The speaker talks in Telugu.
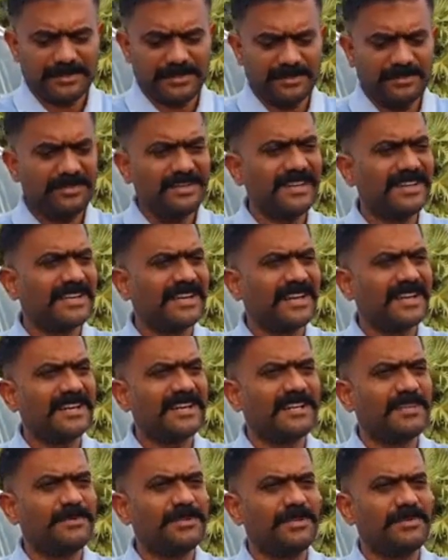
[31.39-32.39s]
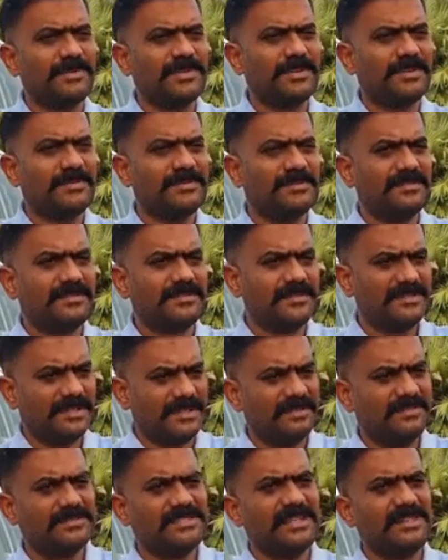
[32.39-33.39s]
ఈరోజు నేను కరకట్ట మీద ఉన్నాను
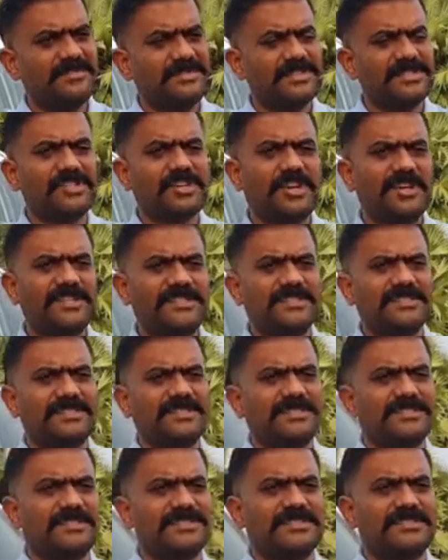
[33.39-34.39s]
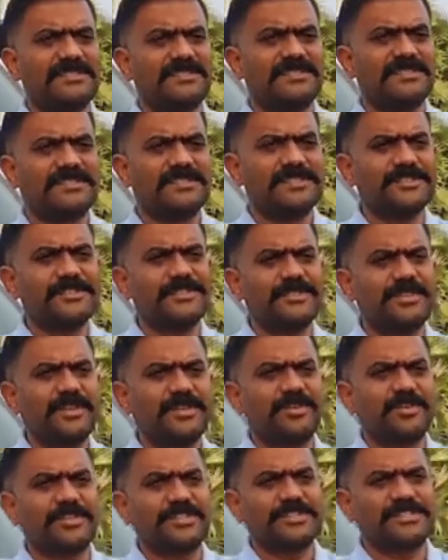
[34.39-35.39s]
నేను సెల్ఫీ ఛాలెంజ్
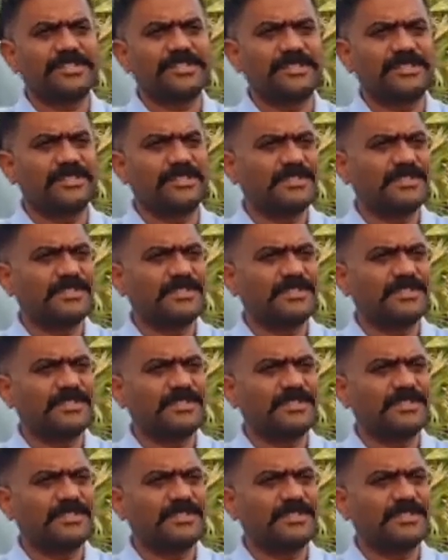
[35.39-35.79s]
చేస్తున్నాను లోకేష్కి